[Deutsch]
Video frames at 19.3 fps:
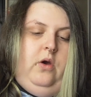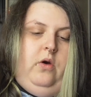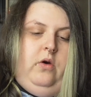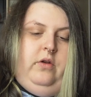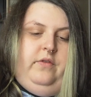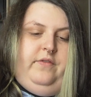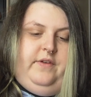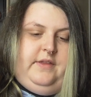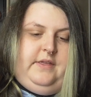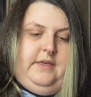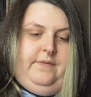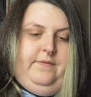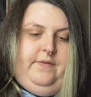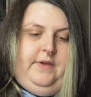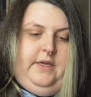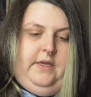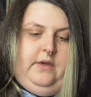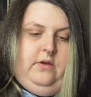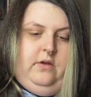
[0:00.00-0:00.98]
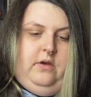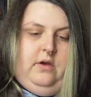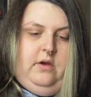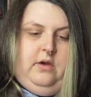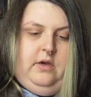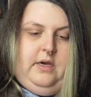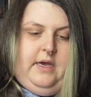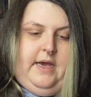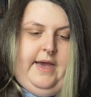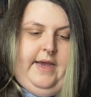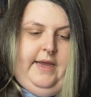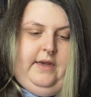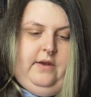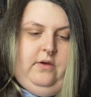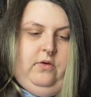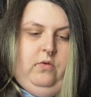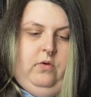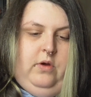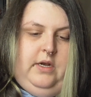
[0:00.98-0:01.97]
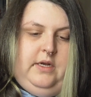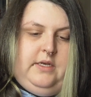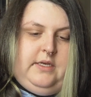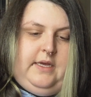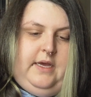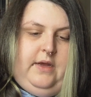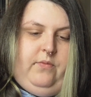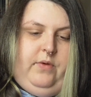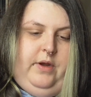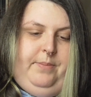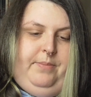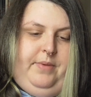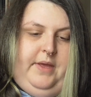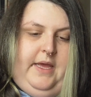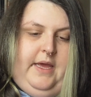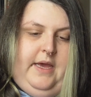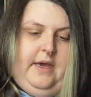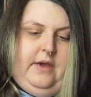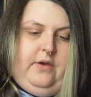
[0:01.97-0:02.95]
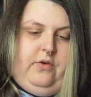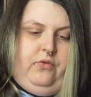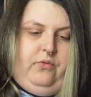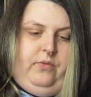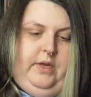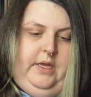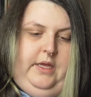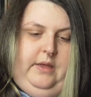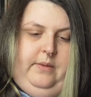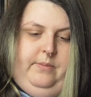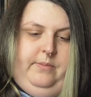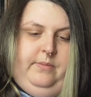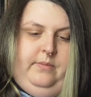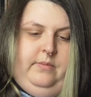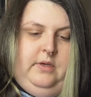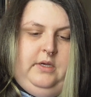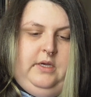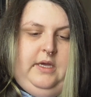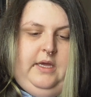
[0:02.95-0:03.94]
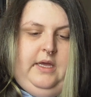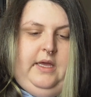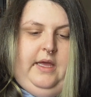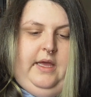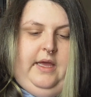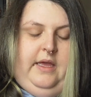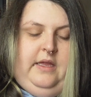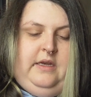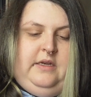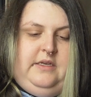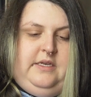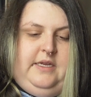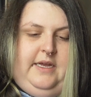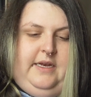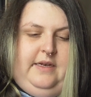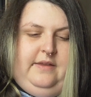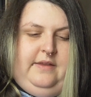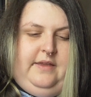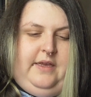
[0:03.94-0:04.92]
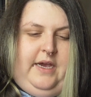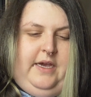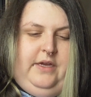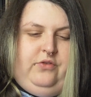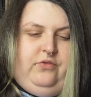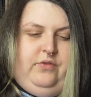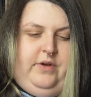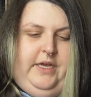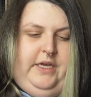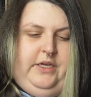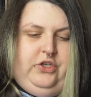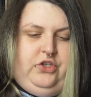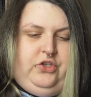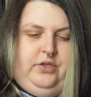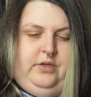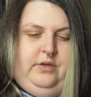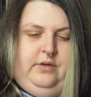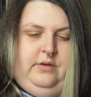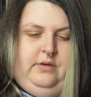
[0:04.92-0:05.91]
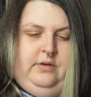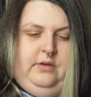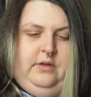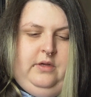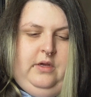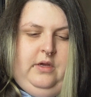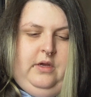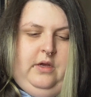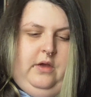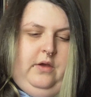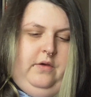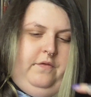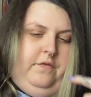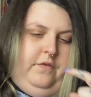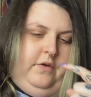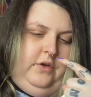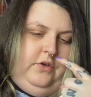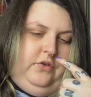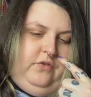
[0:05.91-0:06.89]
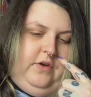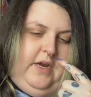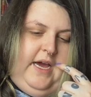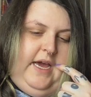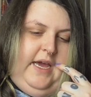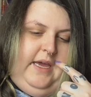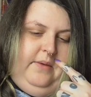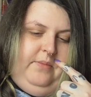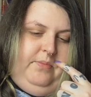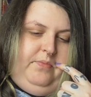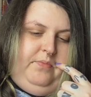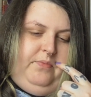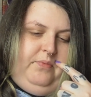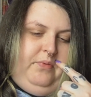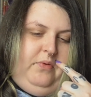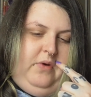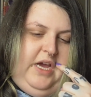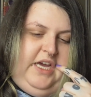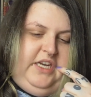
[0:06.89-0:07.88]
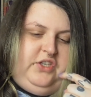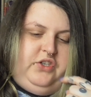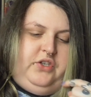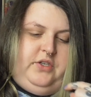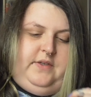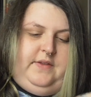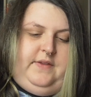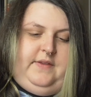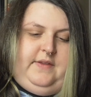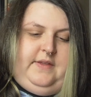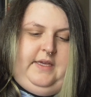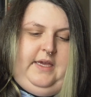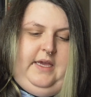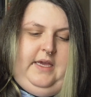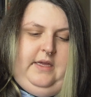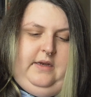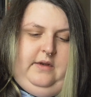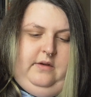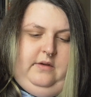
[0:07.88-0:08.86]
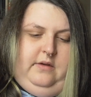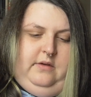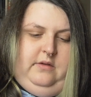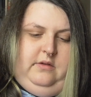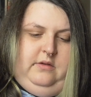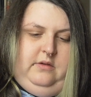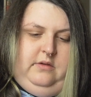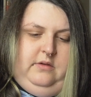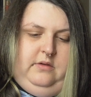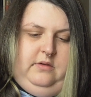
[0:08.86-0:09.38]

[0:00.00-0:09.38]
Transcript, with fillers: Und was haben wir hier noch? Eine Ultra Repair Cream. Intense Hydration for Dry Patched Skin.